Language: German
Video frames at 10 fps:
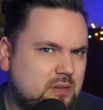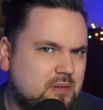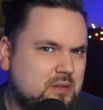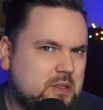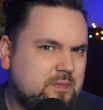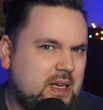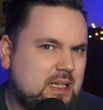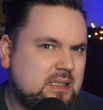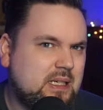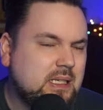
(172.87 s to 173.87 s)
Und wer
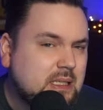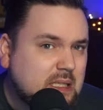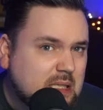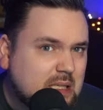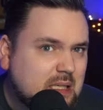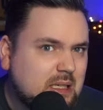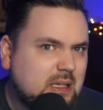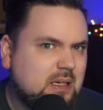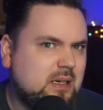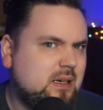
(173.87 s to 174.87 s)
jetzt Hitze
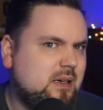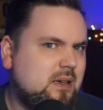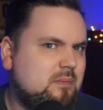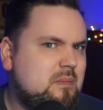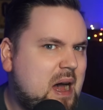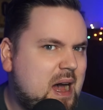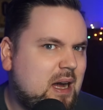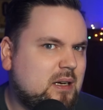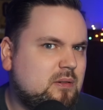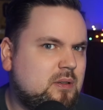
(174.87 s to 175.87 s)
mag